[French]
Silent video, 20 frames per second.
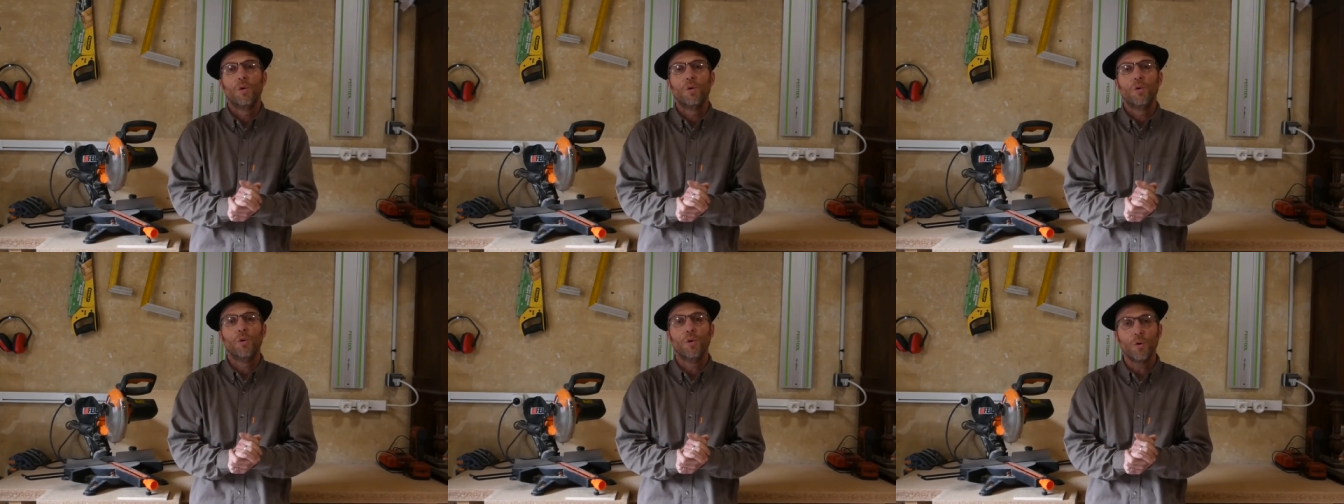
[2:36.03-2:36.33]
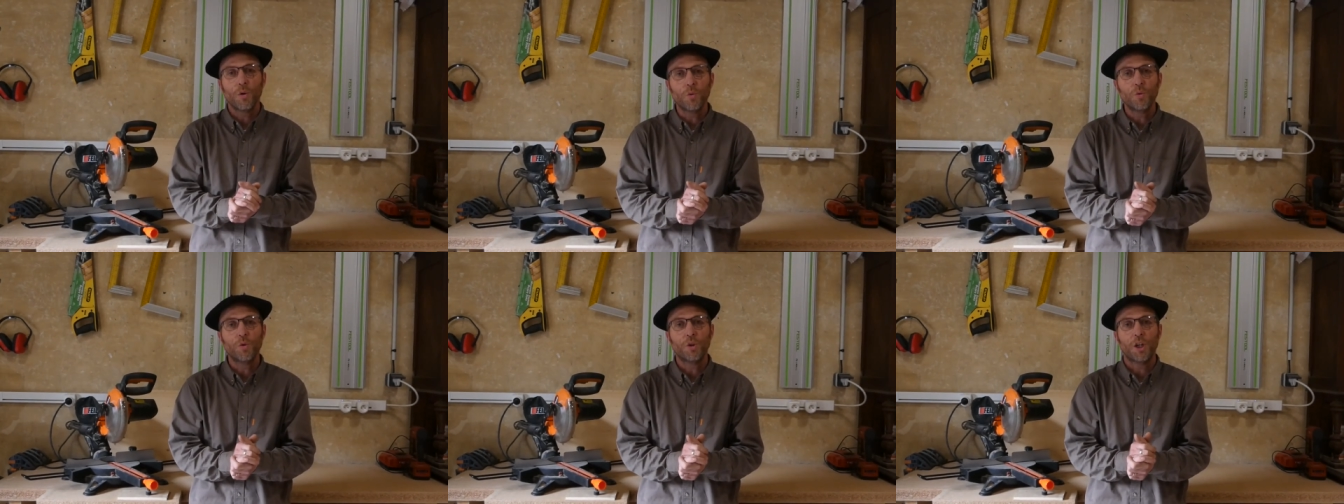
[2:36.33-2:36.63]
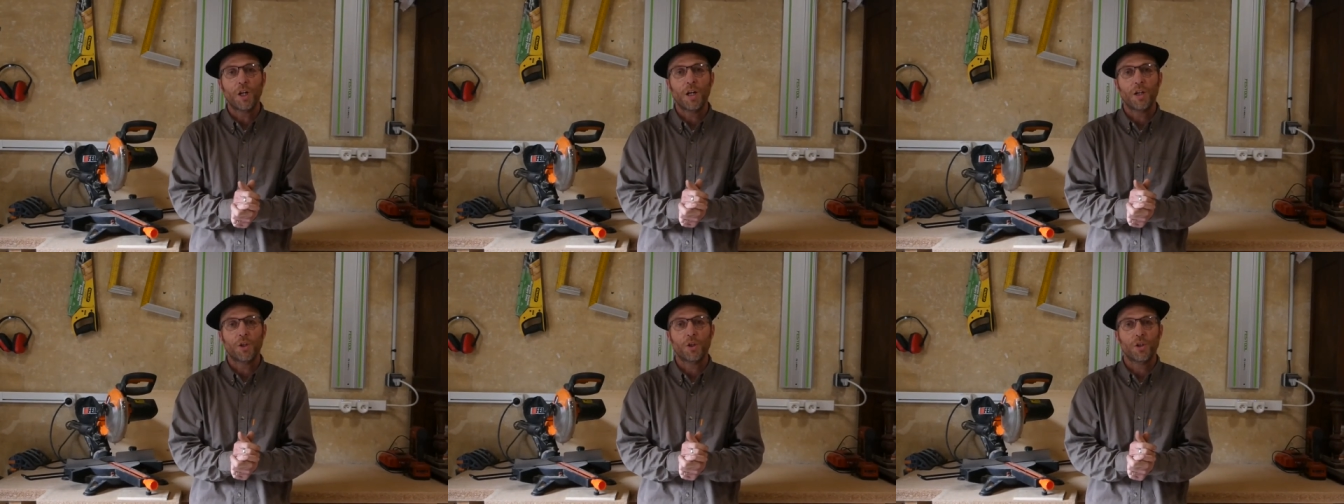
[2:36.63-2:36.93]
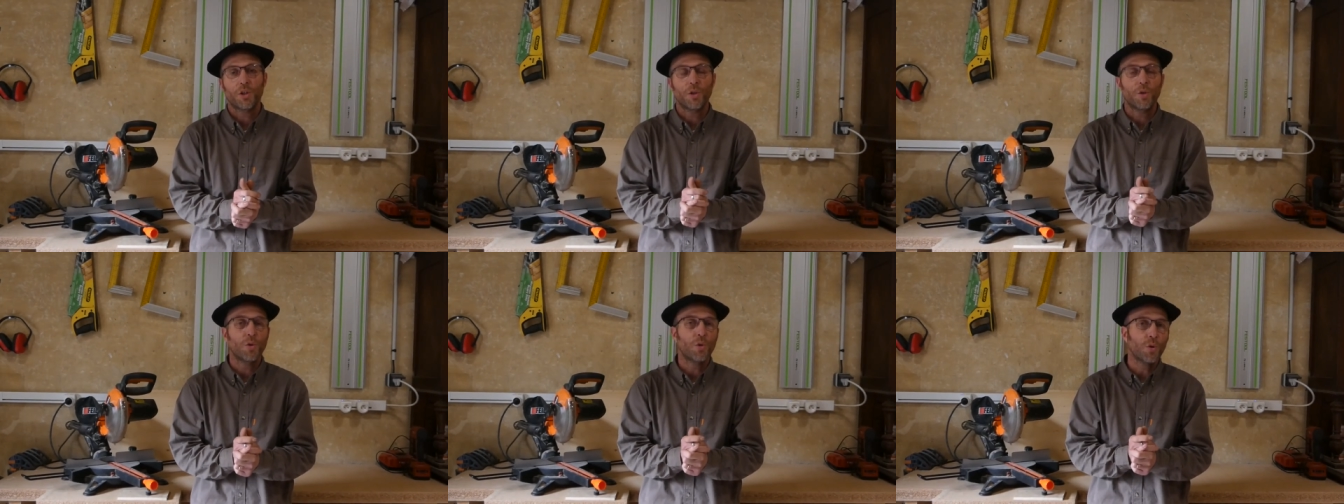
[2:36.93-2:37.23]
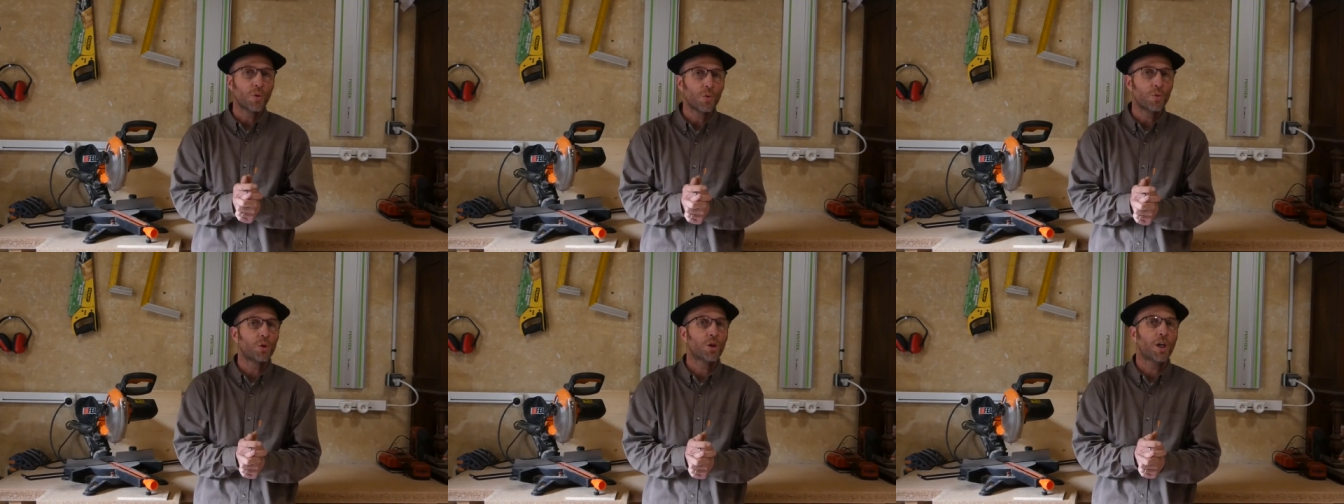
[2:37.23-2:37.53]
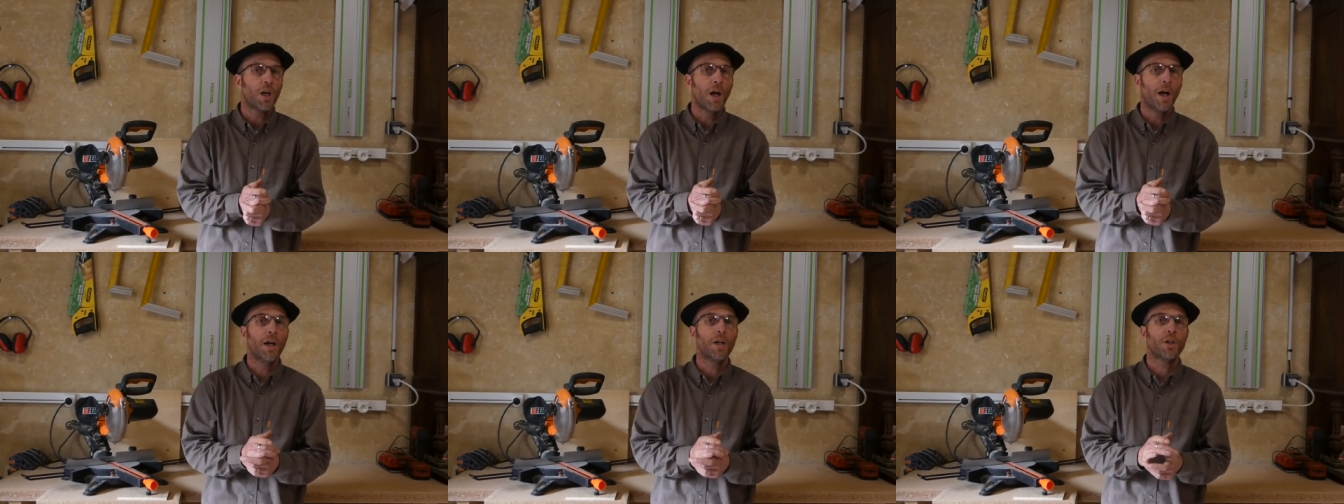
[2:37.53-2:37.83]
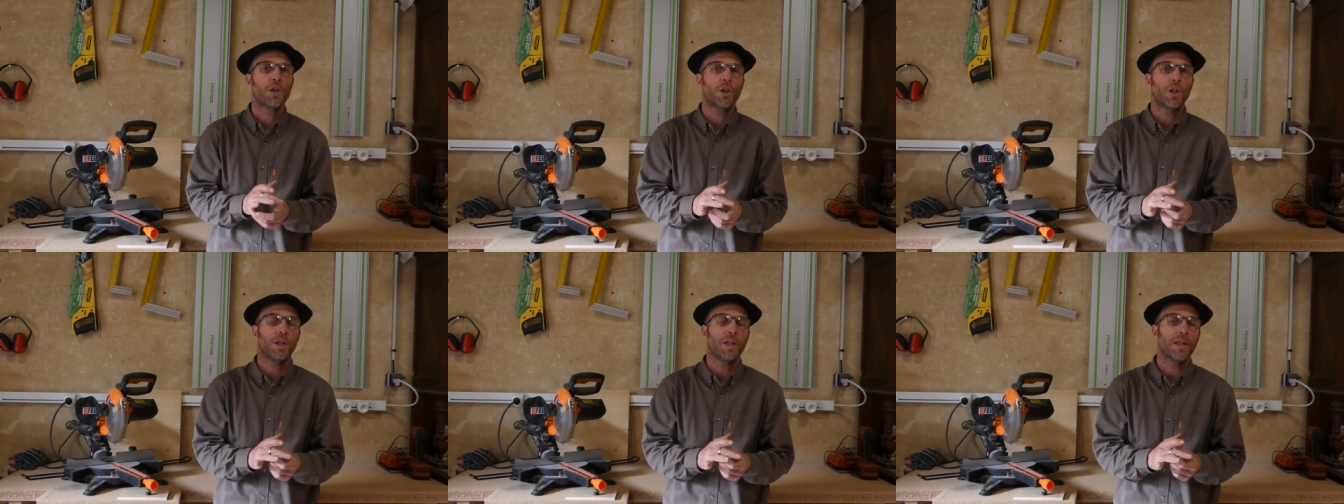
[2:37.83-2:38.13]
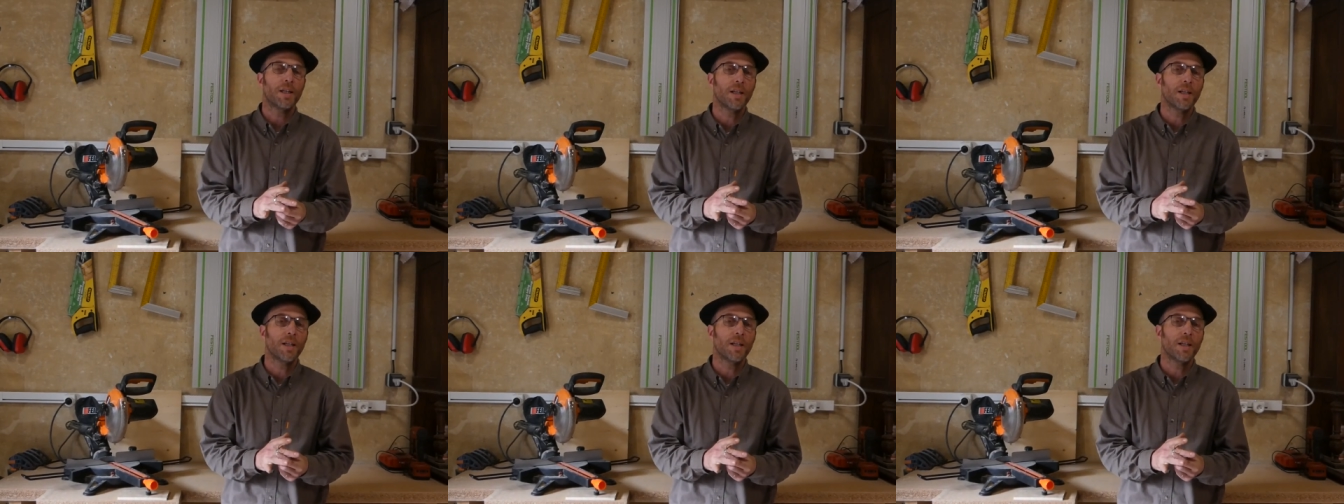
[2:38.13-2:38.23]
Le couchage. Le couchage,